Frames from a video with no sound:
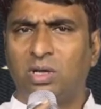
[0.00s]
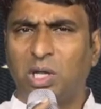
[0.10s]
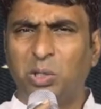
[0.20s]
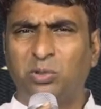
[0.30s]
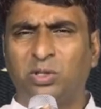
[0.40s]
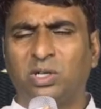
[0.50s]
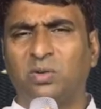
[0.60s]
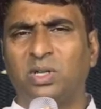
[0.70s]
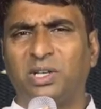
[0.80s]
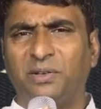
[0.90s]

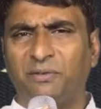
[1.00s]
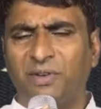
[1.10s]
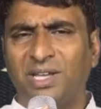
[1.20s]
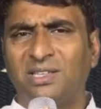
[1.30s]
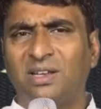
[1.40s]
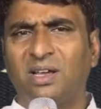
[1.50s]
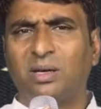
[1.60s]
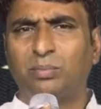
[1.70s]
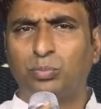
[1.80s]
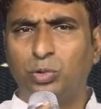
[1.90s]
కలుగుతున్నటువంటి వేదన
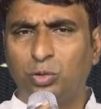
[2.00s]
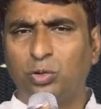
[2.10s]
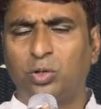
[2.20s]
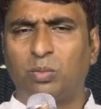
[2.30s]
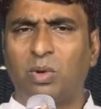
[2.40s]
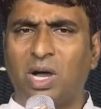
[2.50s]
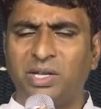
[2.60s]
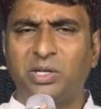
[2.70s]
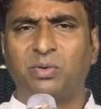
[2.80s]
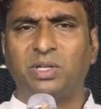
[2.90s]
దుఃఖం
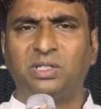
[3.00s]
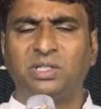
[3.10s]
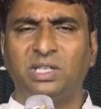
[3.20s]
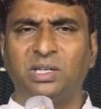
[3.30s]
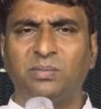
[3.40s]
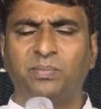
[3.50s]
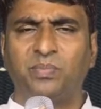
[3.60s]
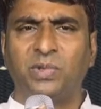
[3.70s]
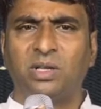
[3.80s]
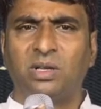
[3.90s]
అనేటువంటిది
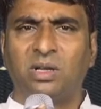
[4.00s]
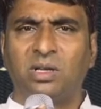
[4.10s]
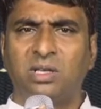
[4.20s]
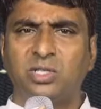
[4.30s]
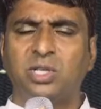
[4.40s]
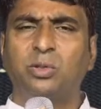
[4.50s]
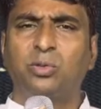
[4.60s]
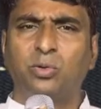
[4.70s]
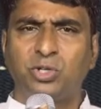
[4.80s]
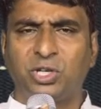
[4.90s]

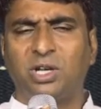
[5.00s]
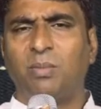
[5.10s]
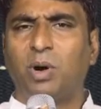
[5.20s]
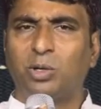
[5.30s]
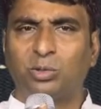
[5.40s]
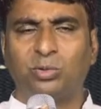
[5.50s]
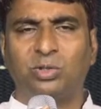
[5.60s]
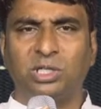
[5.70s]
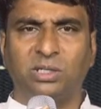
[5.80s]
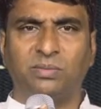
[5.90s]
సంతోషంగా మారుతుంది